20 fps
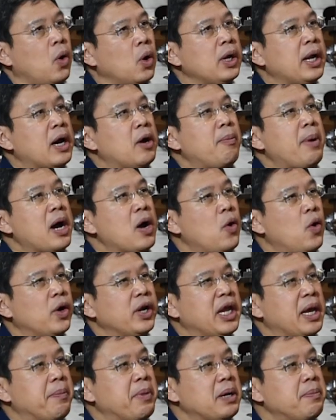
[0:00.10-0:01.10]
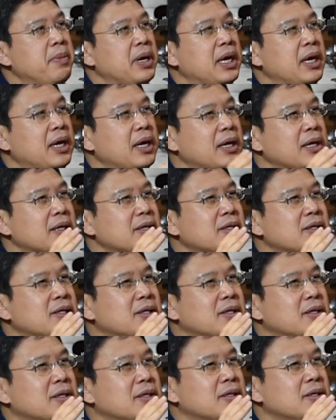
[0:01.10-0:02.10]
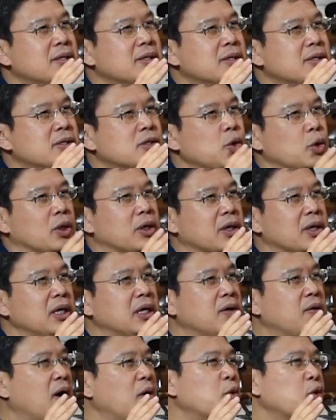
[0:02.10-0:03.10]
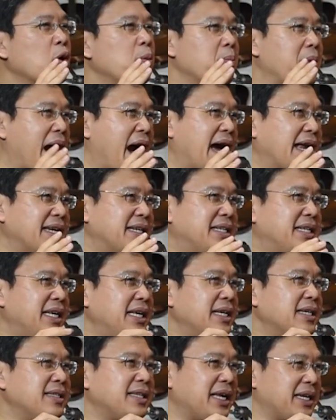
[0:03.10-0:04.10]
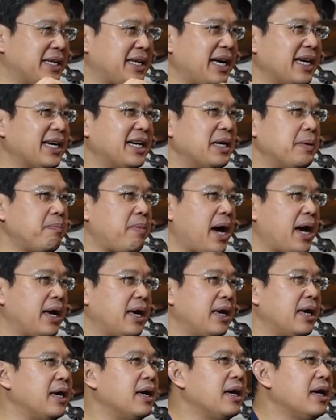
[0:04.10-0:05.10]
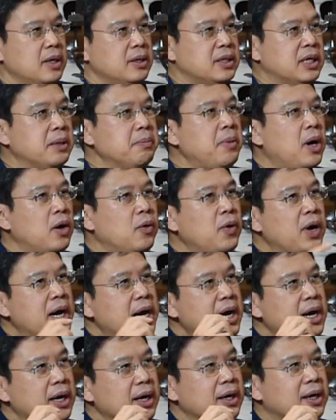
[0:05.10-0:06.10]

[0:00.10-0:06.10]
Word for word: คนเราบางคนเนี่ยมันมีจุดหรือว่าอุดมการณ์ที่ยึดติดกันเกินไปถึงบอกว่า